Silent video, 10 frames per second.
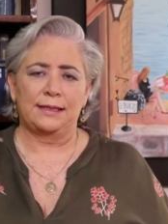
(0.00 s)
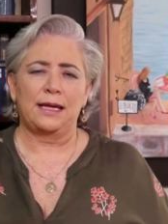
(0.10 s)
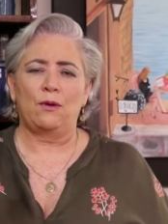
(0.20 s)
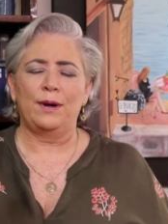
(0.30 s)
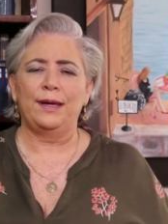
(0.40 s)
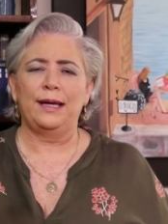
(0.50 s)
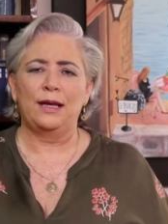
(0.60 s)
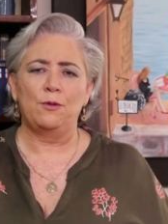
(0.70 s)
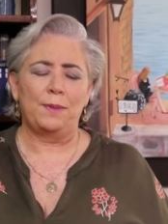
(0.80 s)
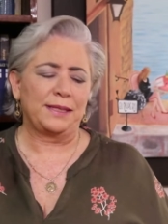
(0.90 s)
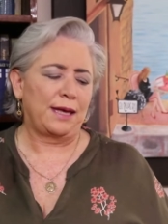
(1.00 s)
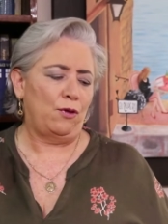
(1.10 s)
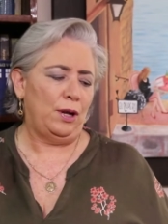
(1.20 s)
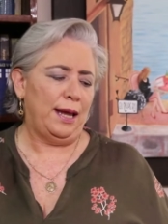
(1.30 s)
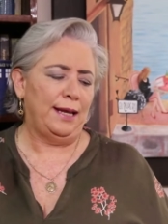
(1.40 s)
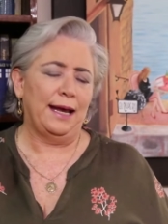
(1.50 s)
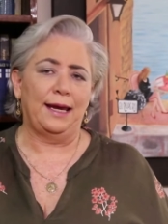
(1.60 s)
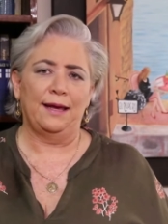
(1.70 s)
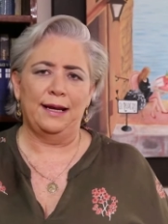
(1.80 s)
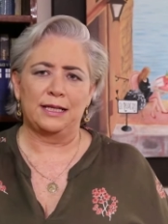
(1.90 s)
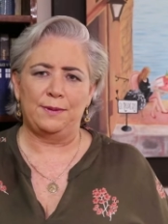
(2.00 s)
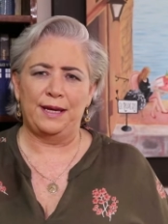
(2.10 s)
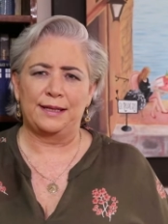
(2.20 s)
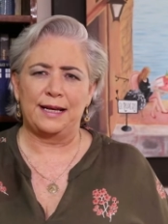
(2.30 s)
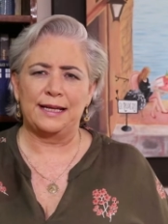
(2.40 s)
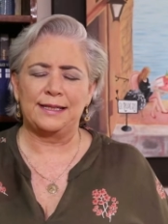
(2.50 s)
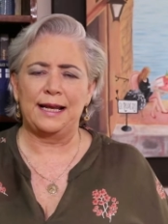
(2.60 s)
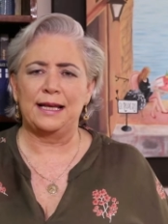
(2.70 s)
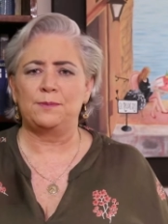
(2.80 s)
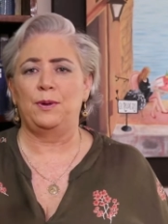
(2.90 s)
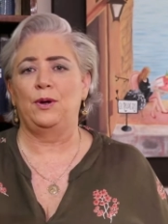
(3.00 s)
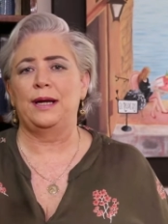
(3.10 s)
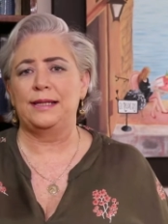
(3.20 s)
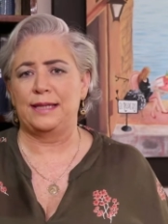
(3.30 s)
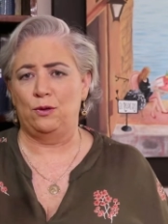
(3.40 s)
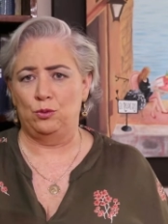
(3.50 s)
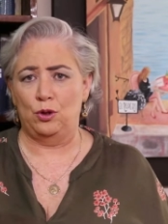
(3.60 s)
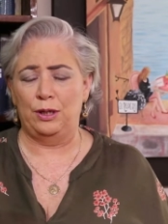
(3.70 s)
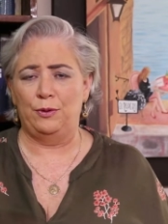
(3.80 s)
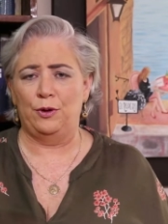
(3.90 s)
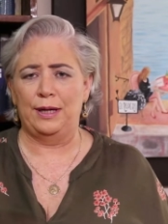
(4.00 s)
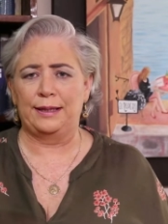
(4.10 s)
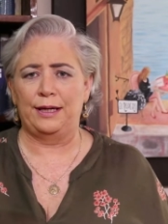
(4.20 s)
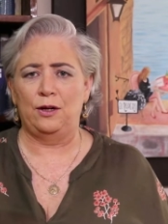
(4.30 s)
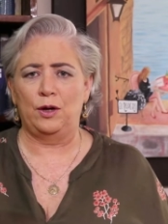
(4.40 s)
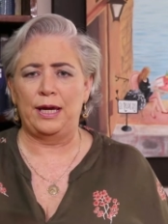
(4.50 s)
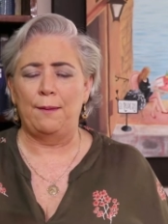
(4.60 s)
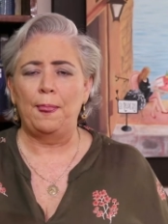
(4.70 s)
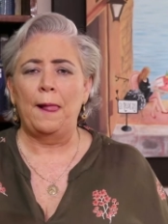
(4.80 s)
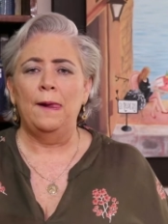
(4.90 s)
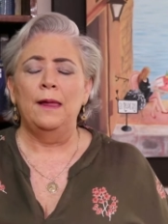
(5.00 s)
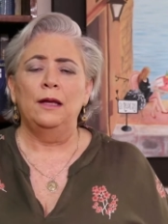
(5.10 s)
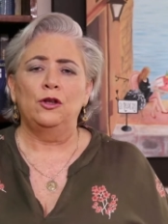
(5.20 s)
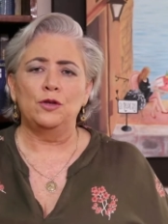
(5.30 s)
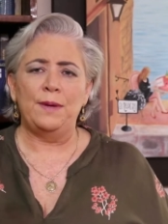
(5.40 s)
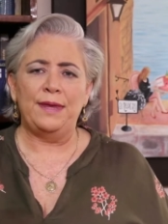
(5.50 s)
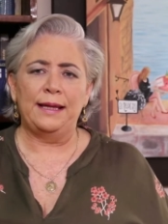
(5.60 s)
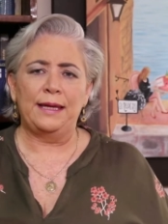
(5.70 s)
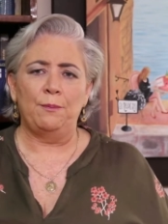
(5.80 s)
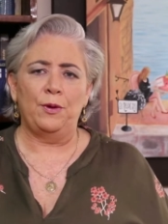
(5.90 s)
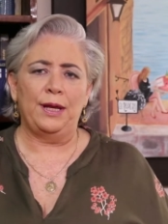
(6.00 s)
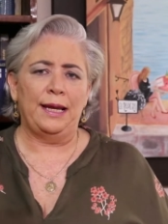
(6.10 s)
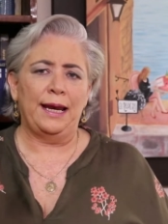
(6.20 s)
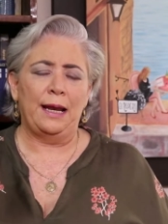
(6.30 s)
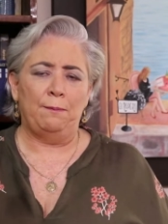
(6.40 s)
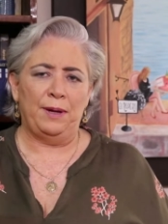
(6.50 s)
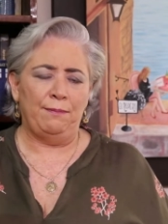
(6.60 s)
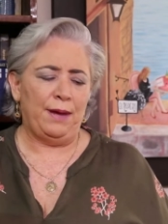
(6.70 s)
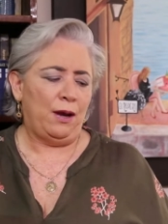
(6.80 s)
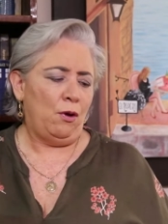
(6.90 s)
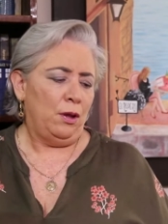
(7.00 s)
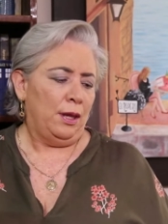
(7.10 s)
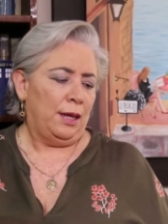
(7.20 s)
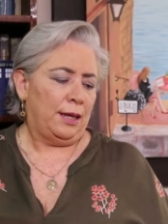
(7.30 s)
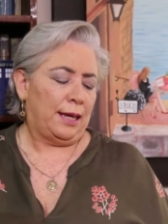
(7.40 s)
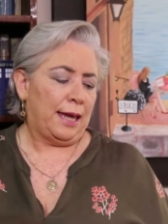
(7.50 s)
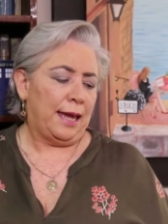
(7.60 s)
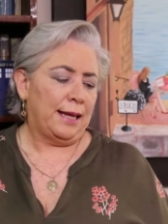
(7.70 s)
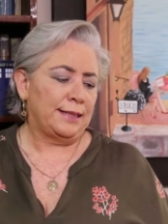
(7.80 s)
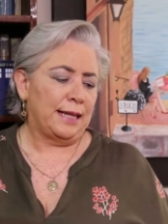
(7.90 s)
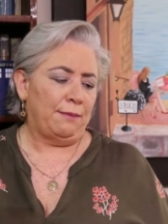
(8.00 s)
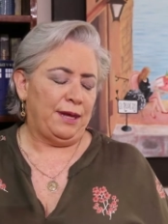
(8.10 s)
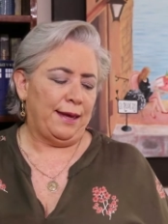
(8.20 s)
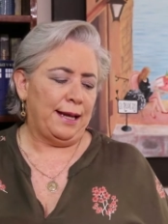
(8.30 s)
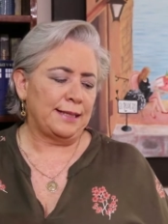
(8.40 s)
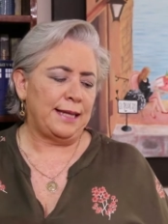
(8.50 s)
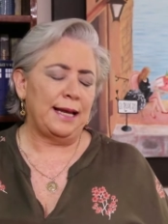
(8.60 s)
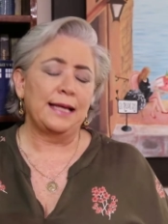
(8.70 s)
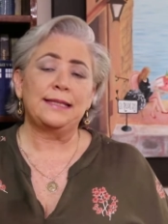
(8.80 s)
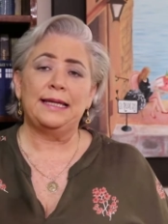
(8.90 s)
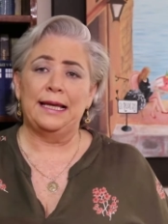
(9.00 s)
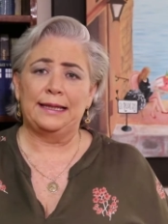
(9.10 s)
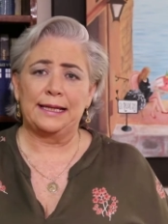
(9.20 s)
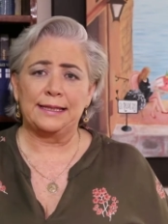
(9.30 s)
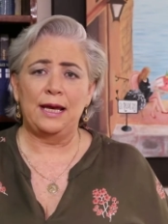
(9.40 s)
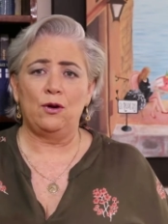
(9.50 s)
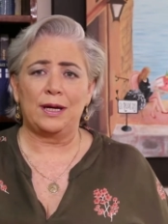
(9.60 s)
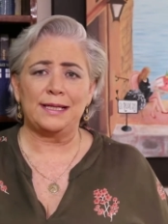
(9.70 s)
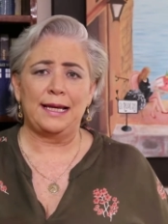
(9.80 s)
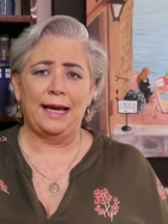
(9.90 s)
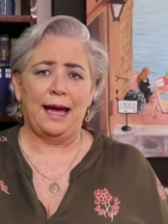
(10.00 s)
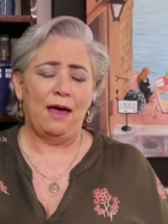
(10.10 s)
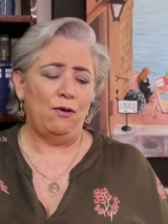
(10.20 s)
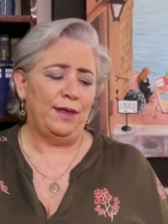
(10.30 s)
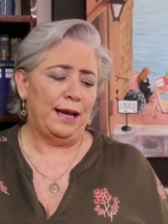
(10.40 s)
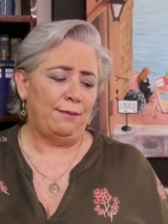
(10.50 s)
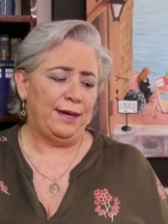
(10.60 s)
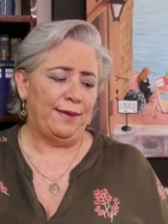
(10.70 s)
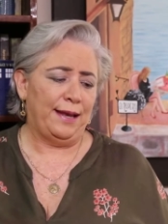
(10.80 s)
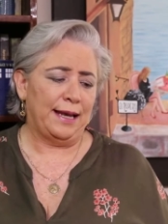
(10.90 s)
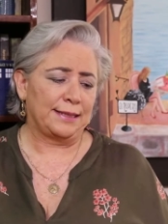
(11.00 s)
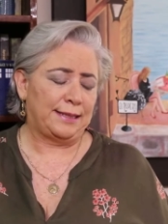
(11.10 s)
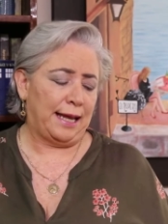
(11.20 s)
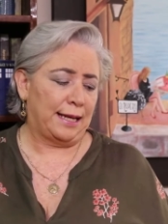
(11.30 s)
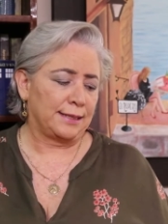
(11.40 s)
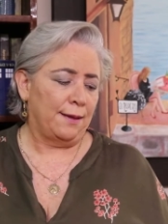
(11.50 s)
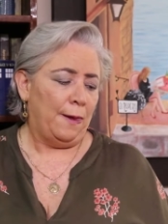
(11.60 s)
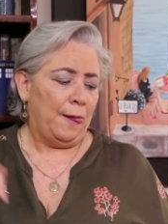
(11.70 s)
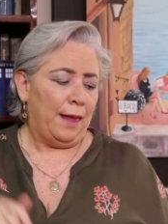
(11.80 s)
¿Se acuerdan que el año pasado leí La hija de las Villas de las Telas, pero era el segundo libro de la trilogía? Entonces me di el tiempo de leer el primero, que es La Villa de las Telas, y el tercero, que es El legado de la Villa de las Telas.